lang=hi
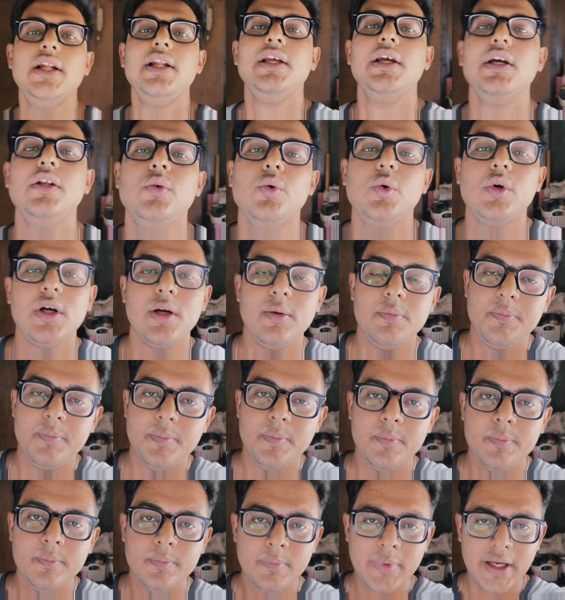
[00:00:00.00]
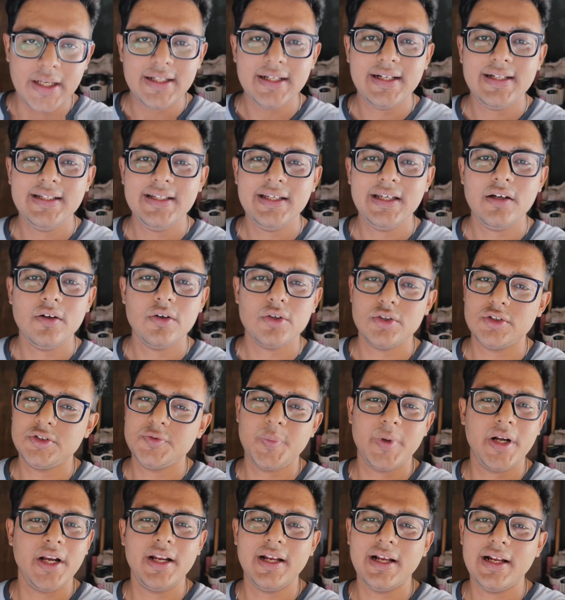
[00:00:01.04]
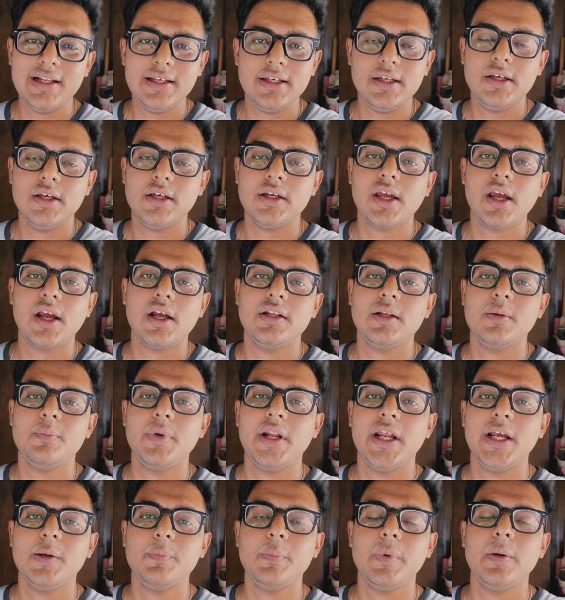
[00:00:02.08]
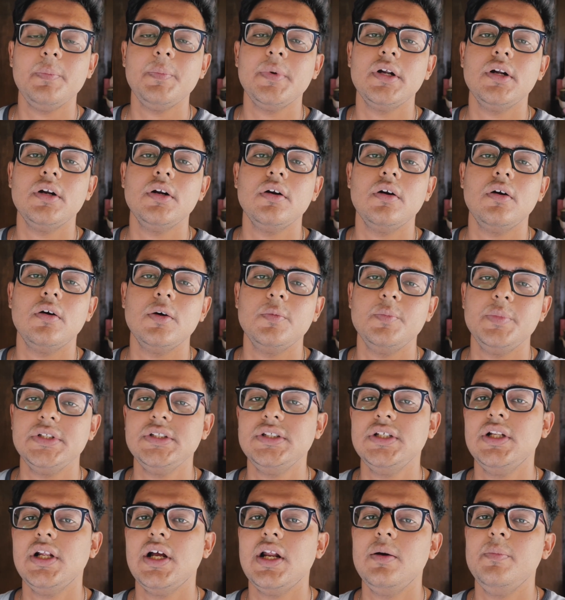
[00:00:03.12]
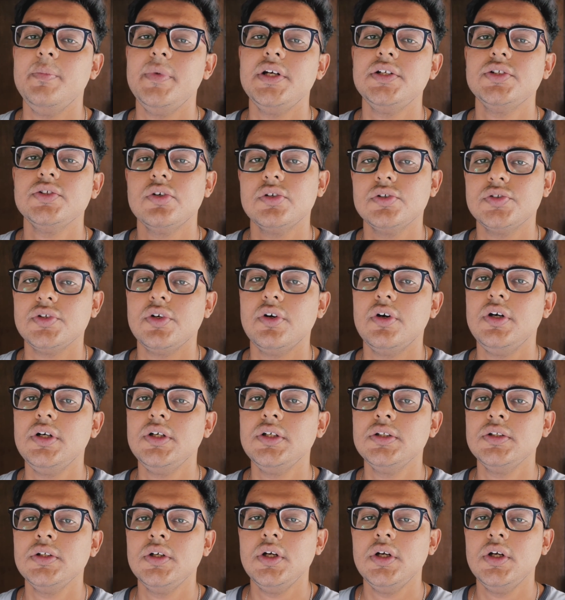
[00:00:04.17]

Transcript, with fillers: लिया दो कप मैदा लिया और स्प्रिंकल किया क्या कहते हैं ब्लैक पेपर और पिसी लाल मिर्च और सॉल्ट